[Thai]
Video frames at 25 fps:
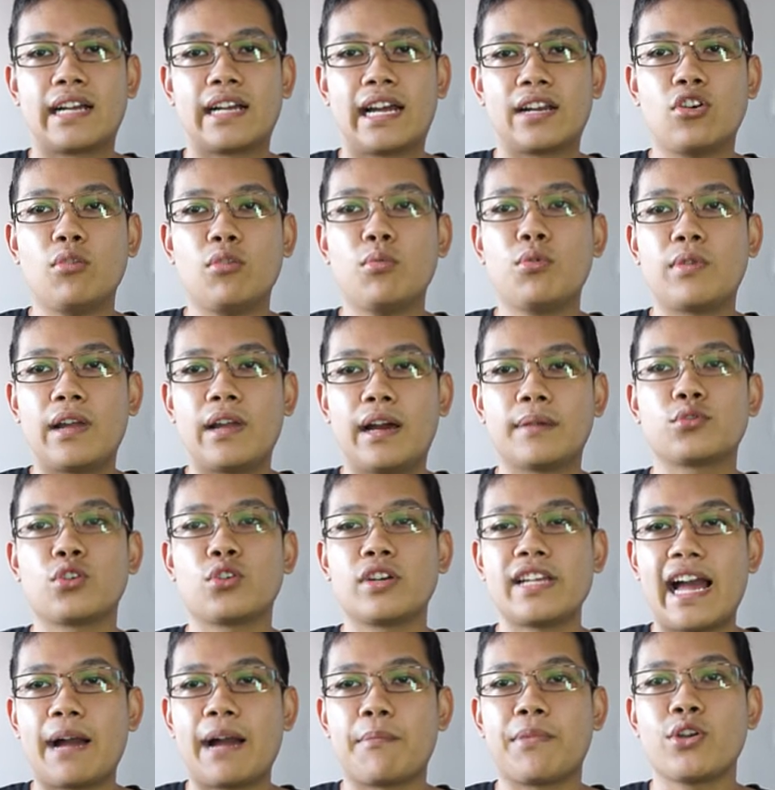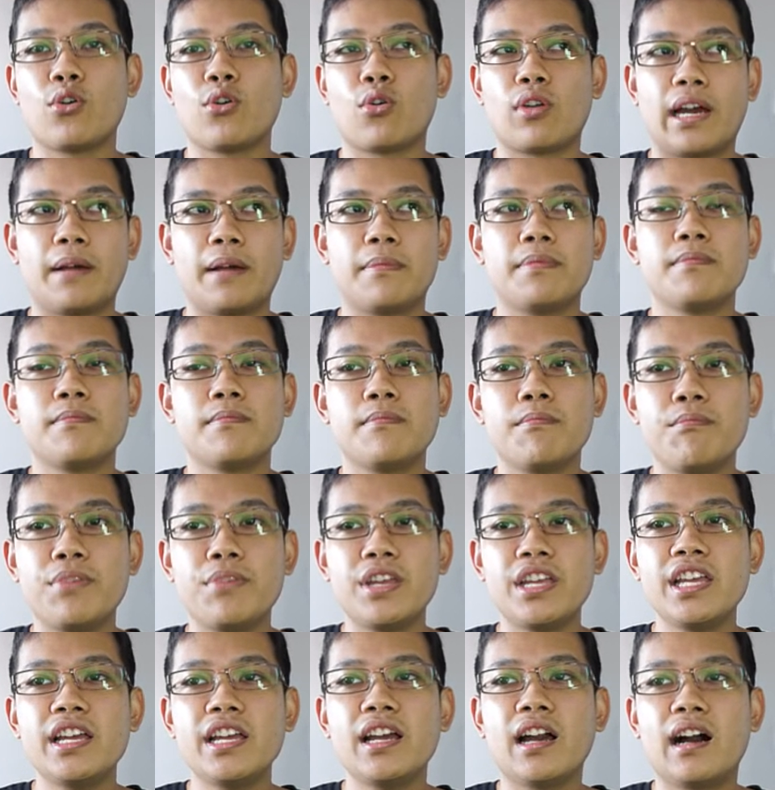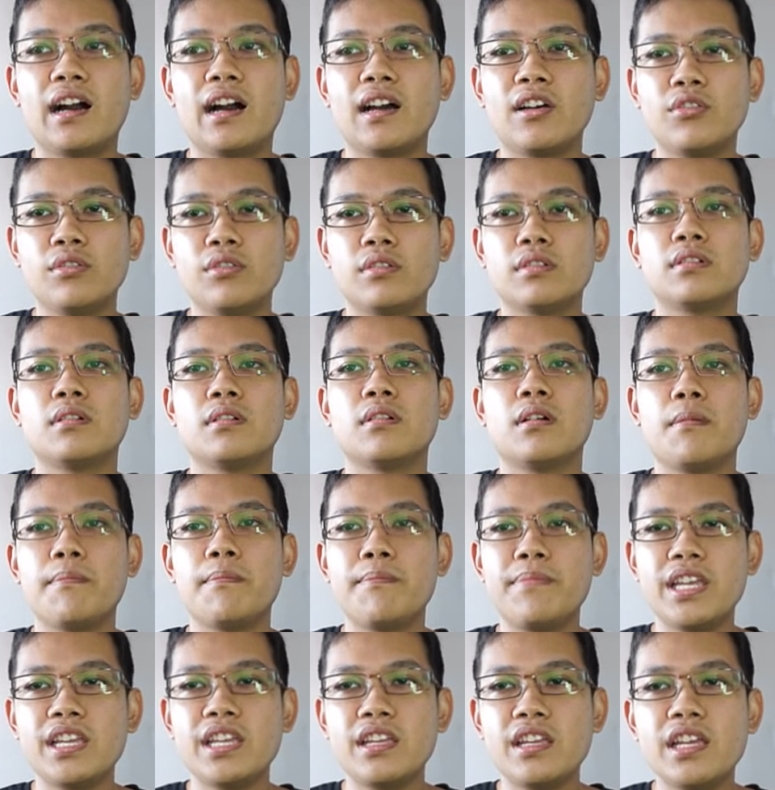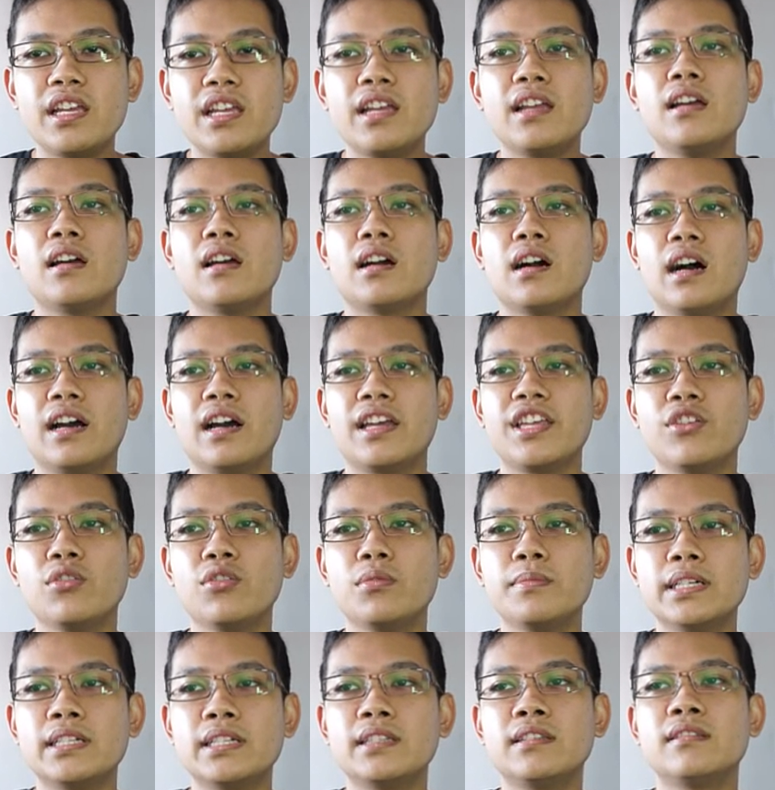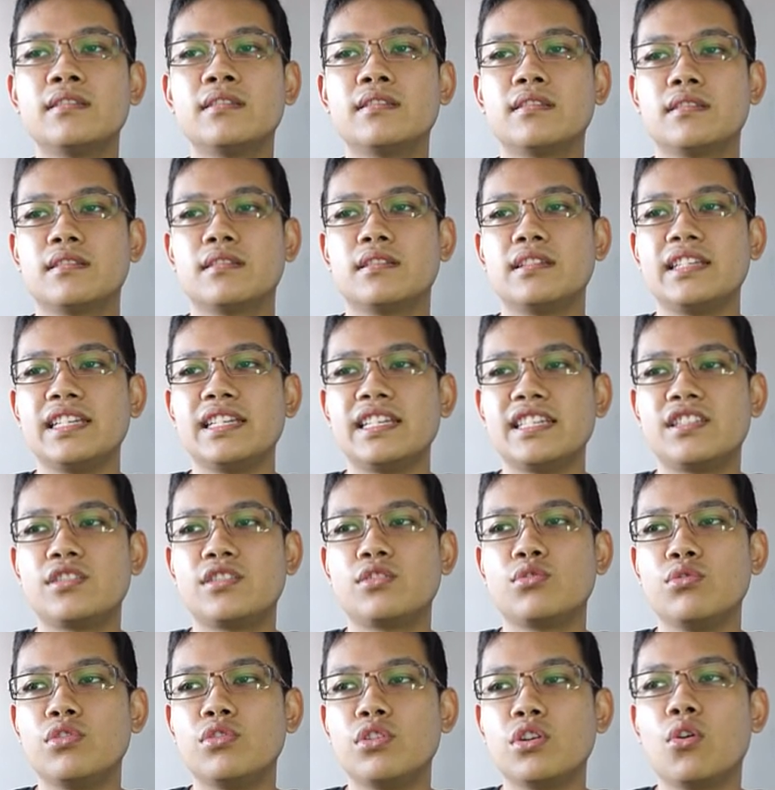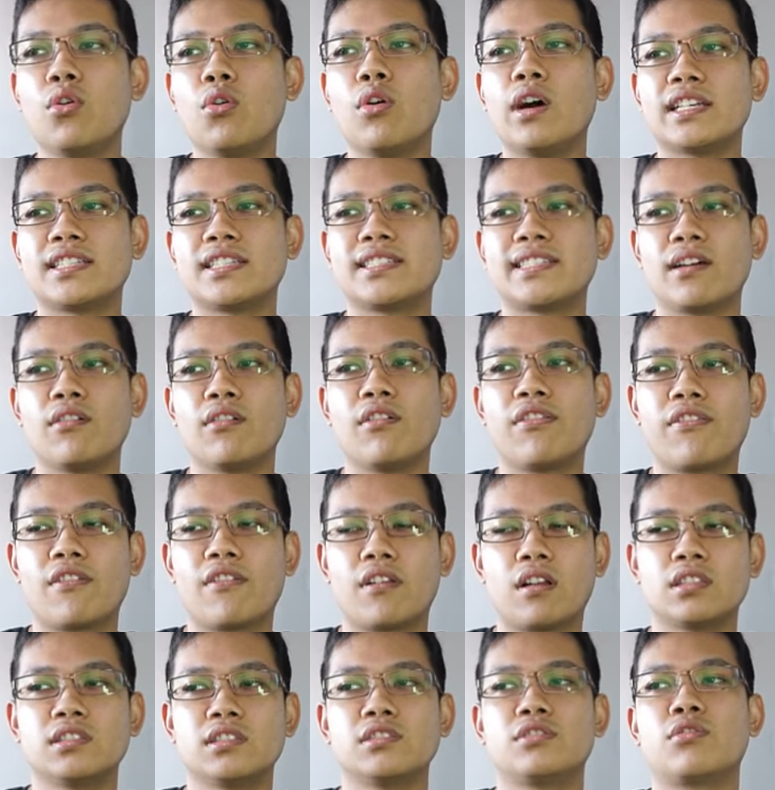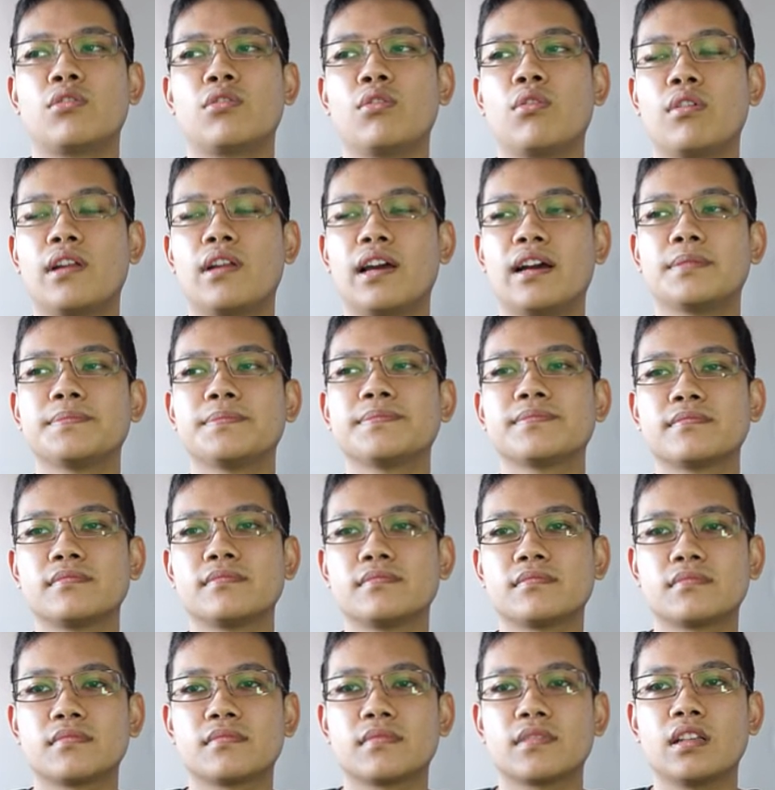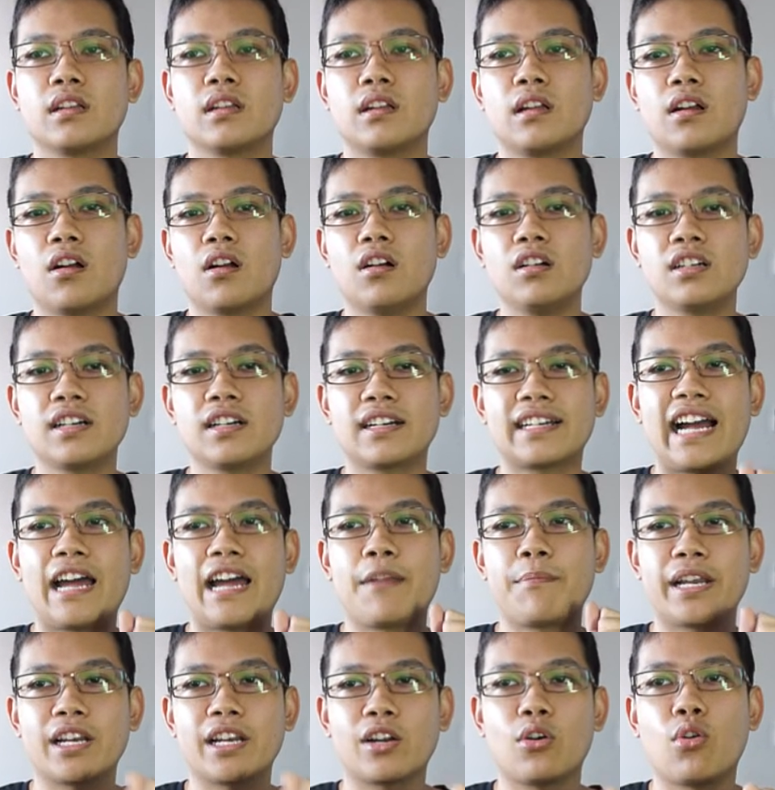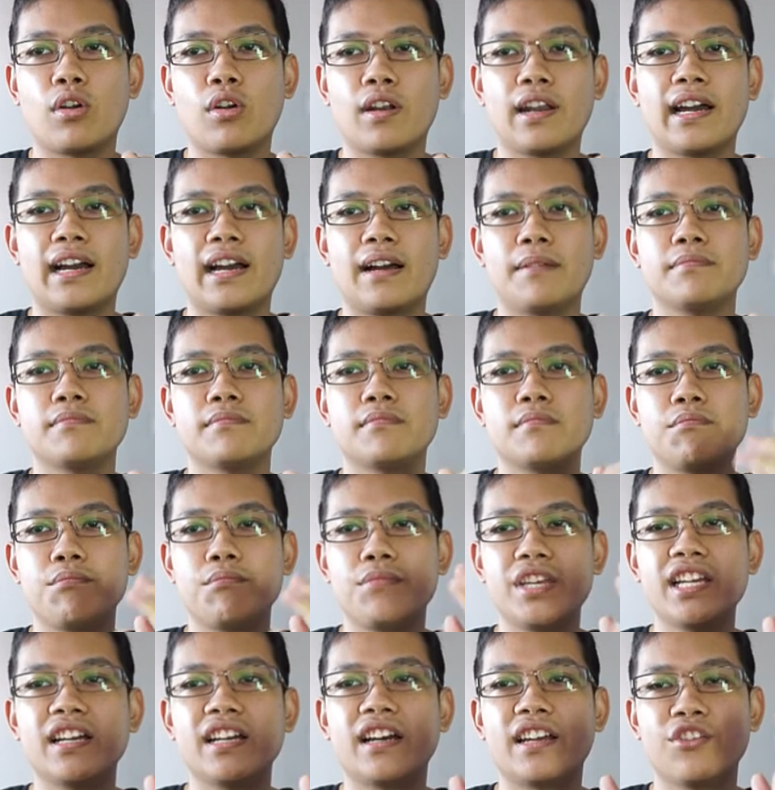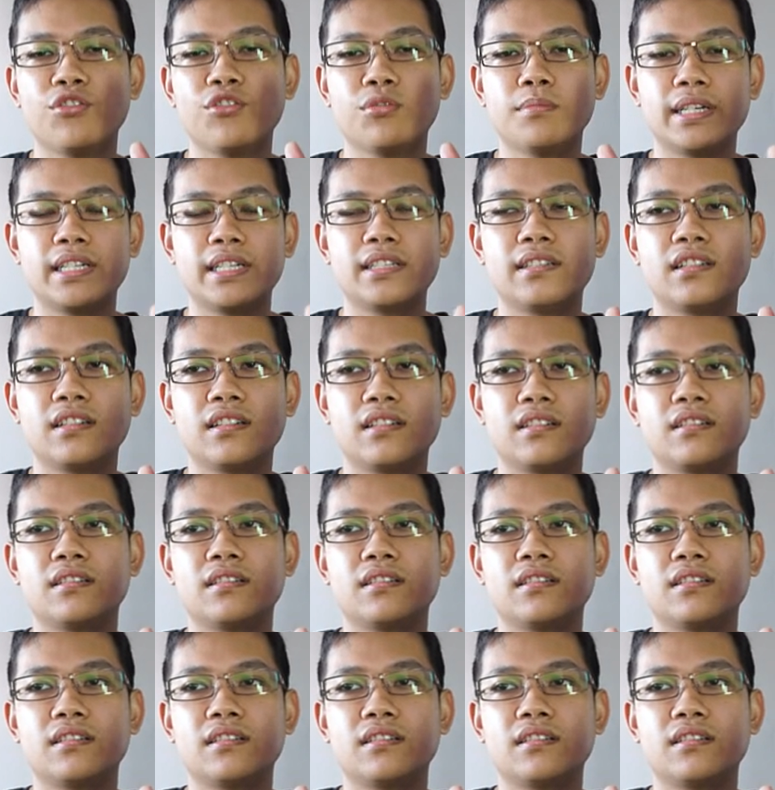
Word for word: การควบคุมนะครับตัวอย่างประโยคนะครับ being a being a human is to know a self control นะครับ ก็คือการเป็นคนนะครับ being a human